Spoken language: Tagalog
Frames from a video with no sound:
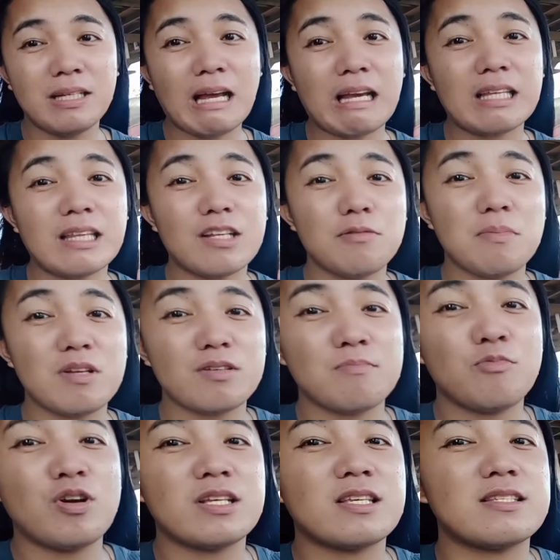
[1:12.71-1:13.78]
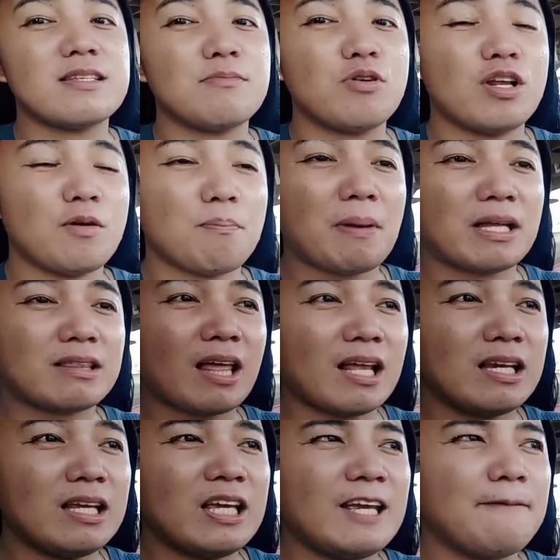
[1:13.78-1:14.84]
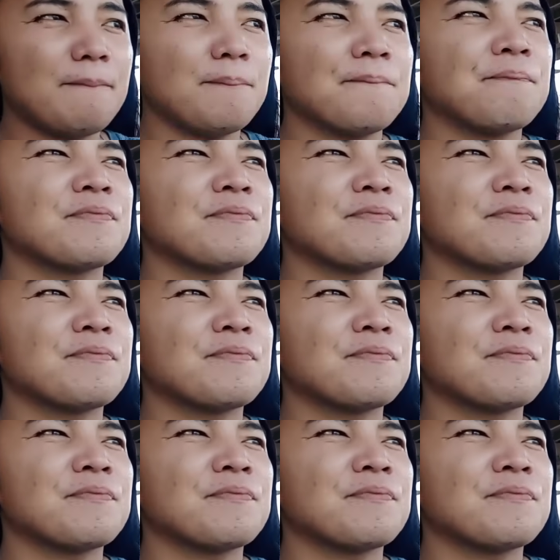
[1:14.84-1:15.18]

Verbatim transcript: nakita niyo ba mula sa simula yung pagtanim,